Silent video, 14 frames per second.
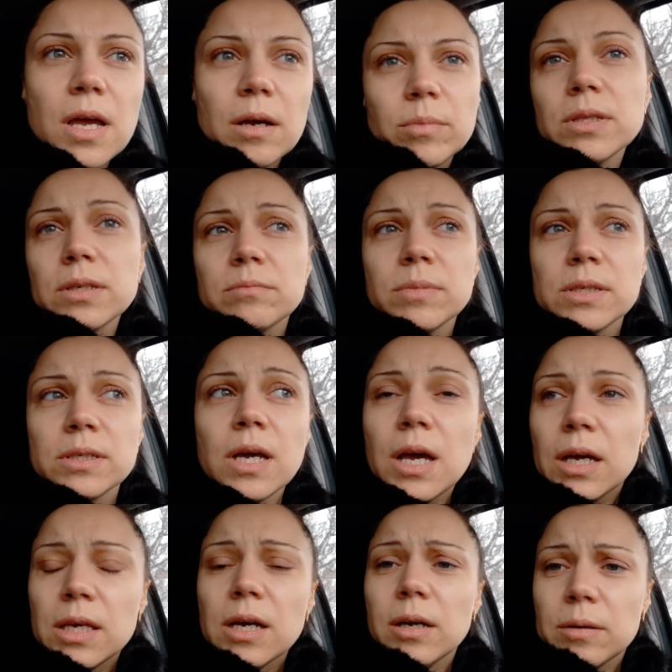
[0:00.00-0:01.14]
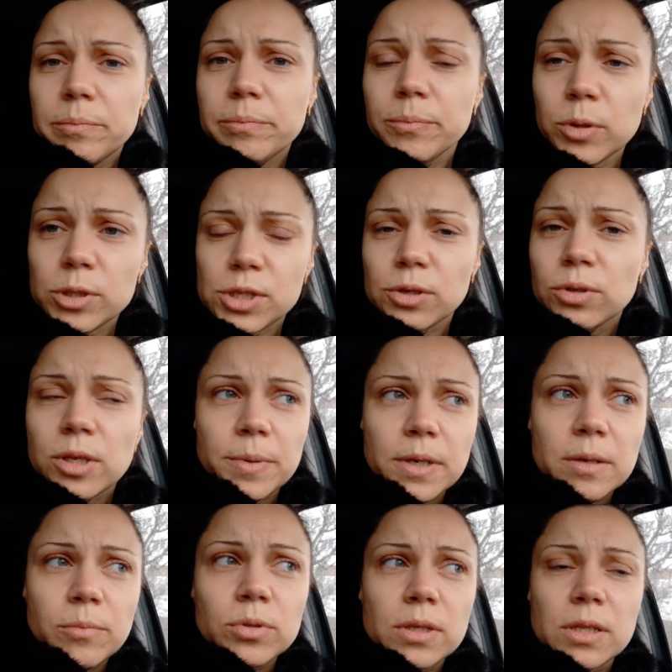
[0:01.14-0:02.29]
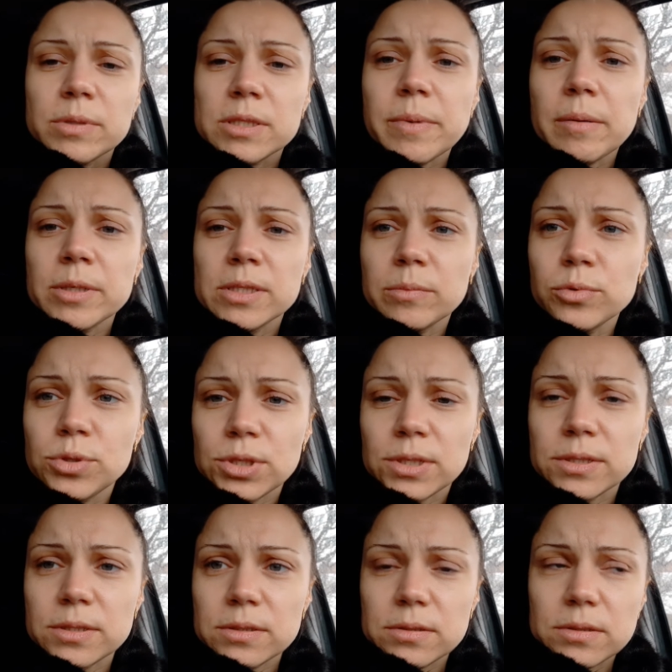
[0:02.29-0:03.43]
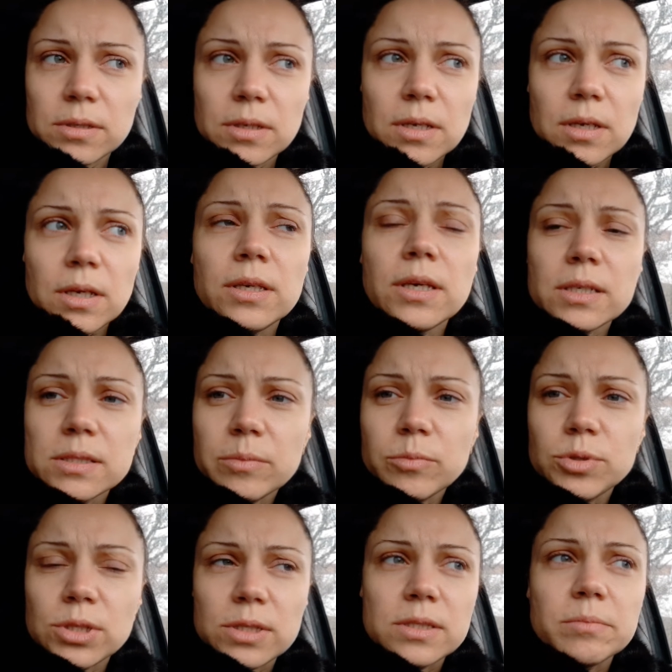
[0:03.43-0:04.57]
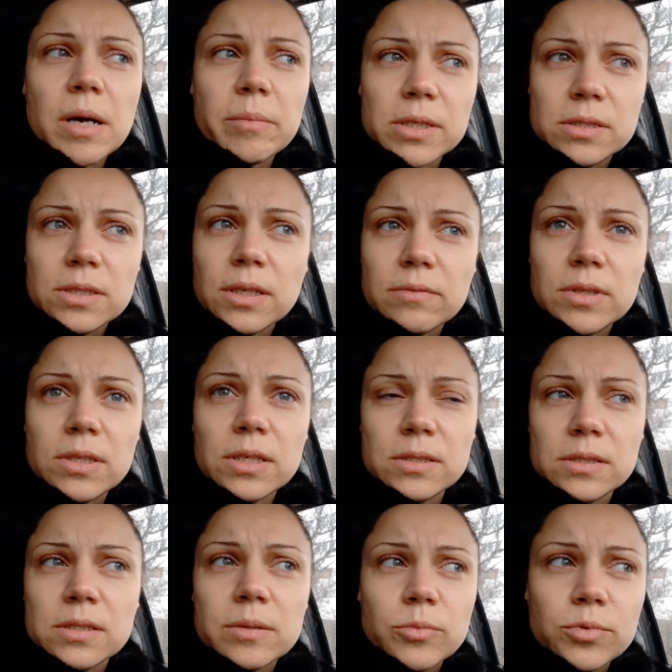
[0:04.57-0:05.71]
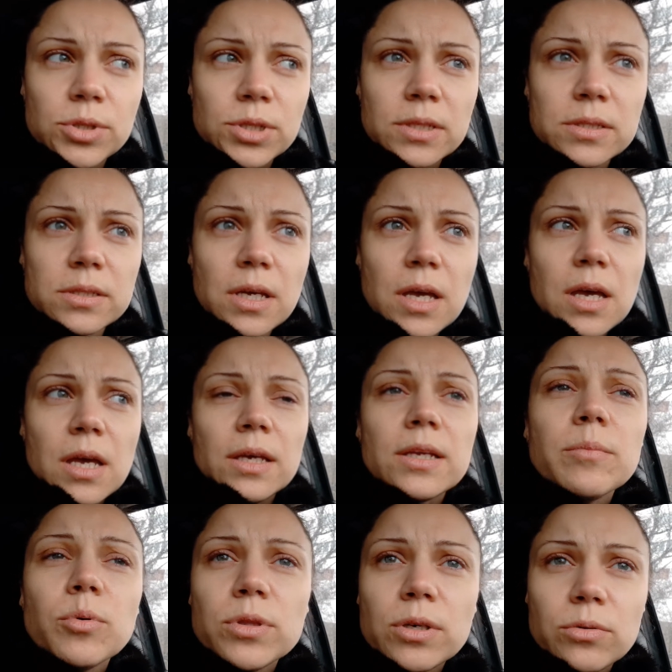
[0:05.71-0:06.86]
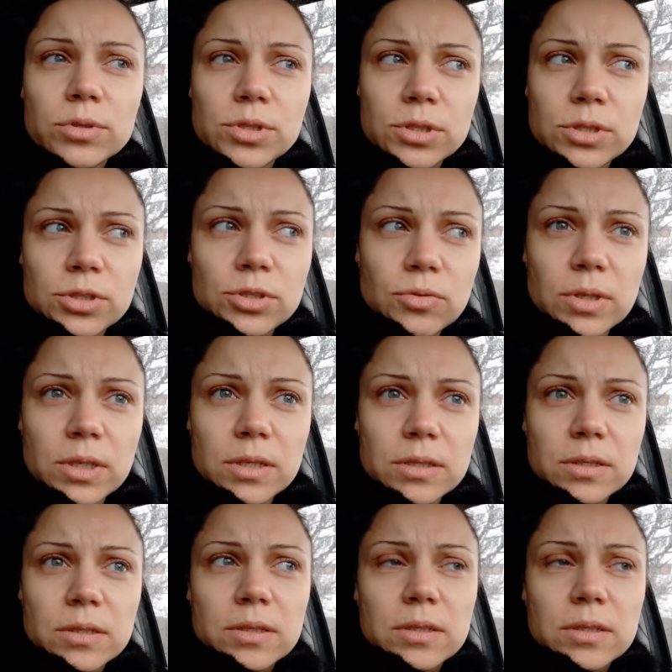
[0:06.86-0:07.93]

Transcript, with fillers: Мы так, мы, я больше года проработала, мы с мамой замучились. И я замучилась, и мама из деревни ездить замучилась. И работа очень тяжелая.